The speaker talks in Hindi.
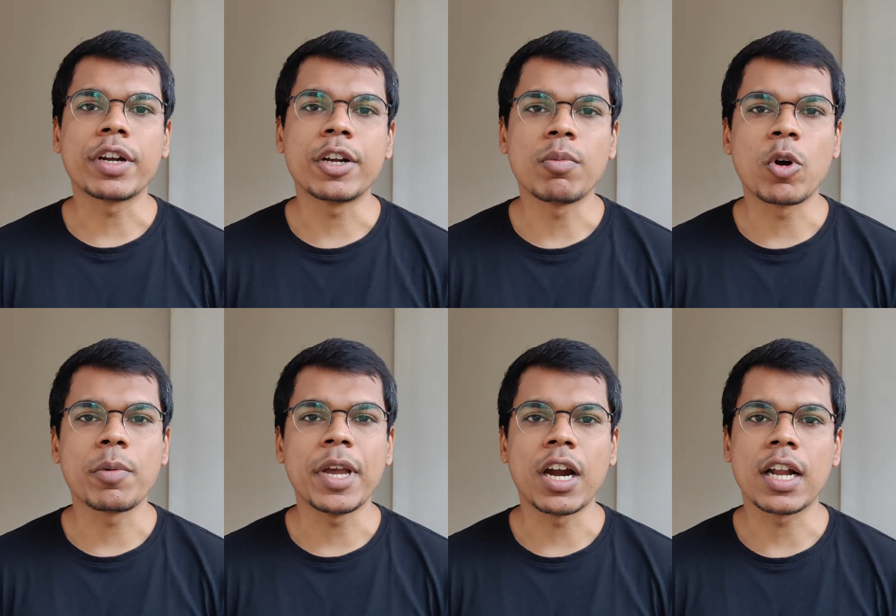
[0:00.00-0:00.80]
इनकॉग्निटो
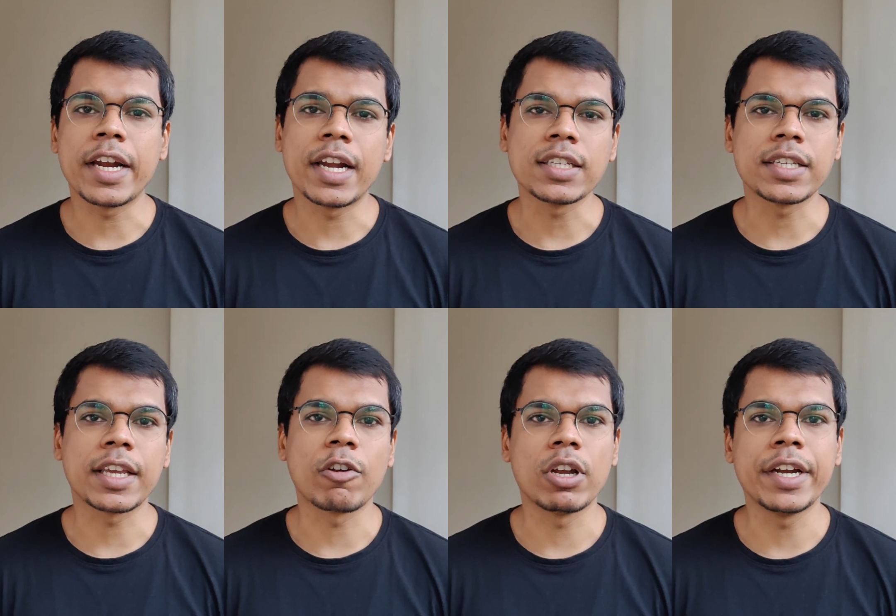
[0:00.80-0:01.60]
मोड में हर डेटा
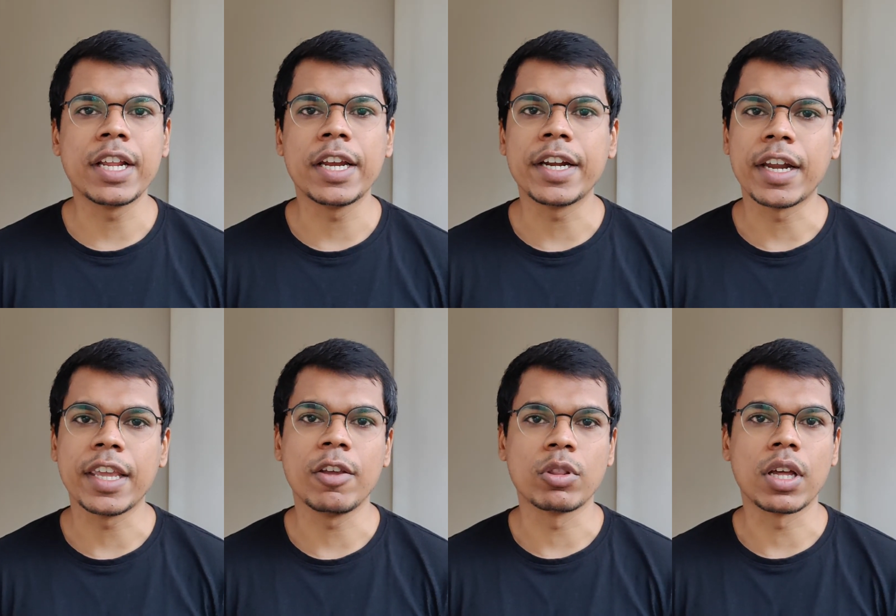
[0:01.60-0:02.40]
सिक्योरली डिलीट
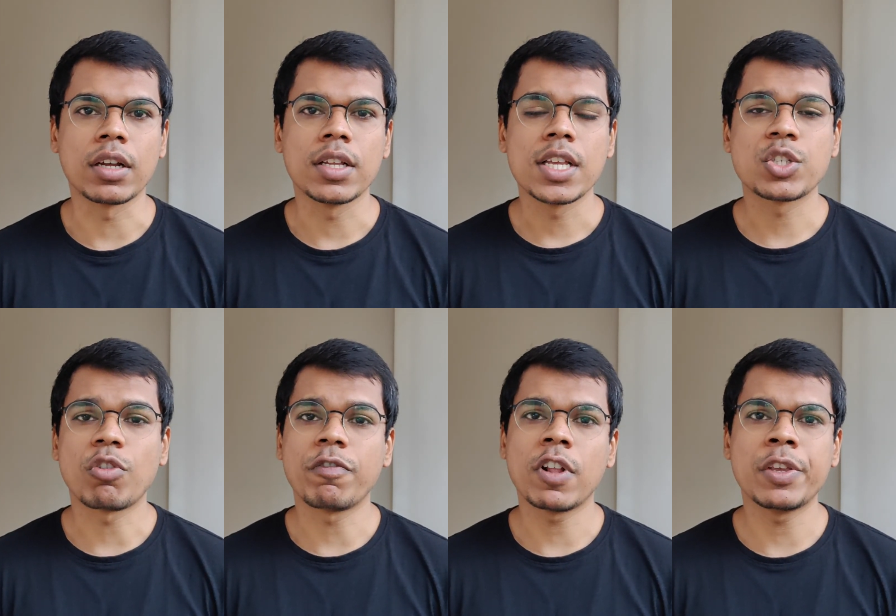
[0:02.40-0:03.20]
नहीं होता
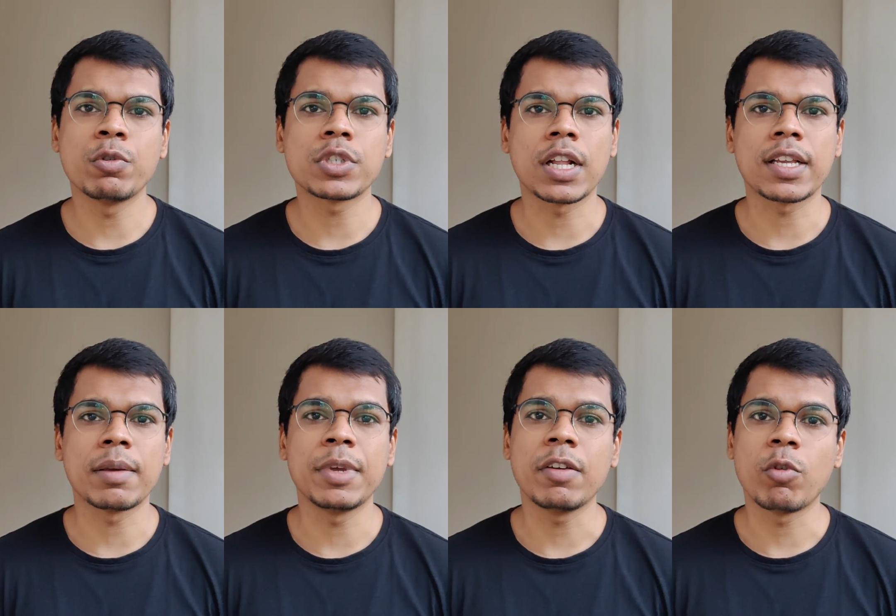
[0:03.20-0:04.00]
सॉफ्टवेयर यूज
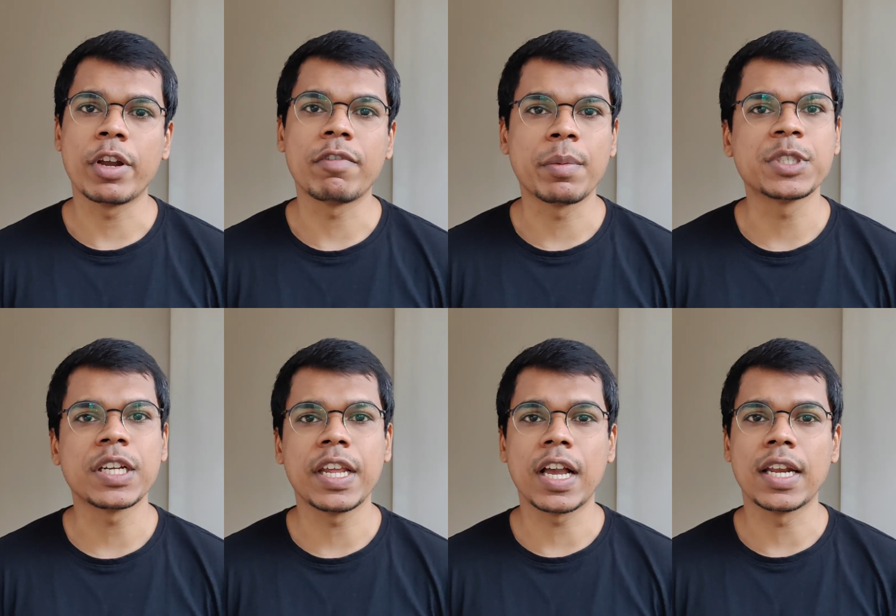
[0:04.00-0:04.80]
करके भी वो
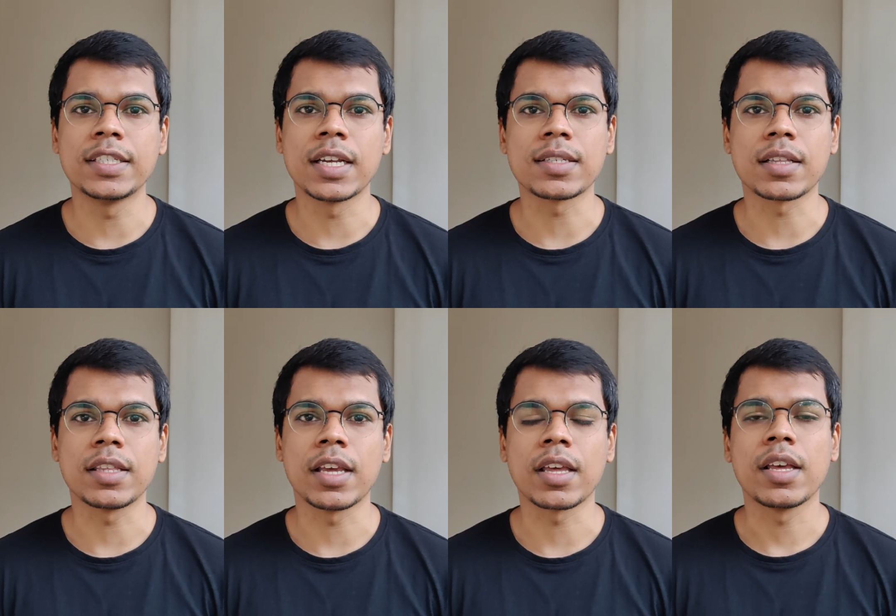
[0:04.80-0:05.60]
इन्फॉर्मेशन निकाली जा
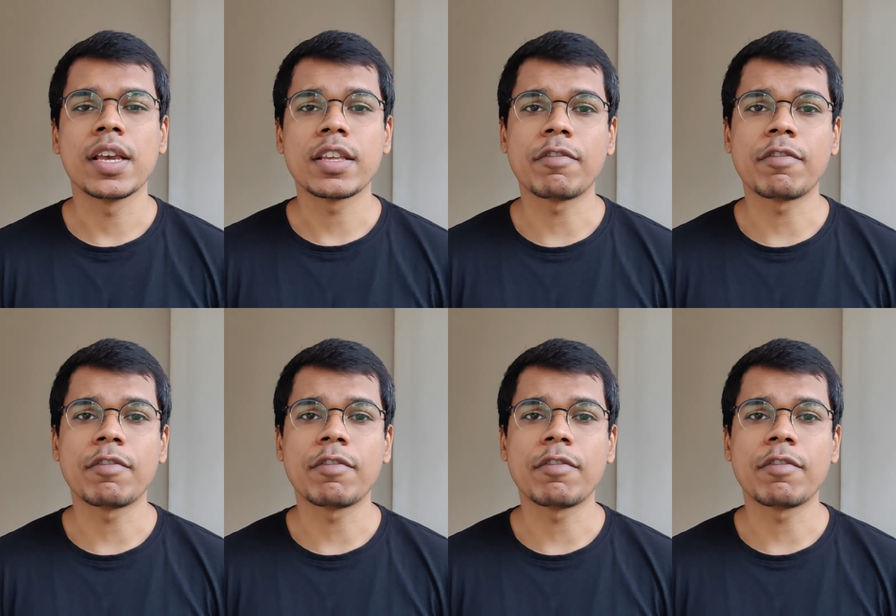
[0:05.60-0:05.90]
सकती है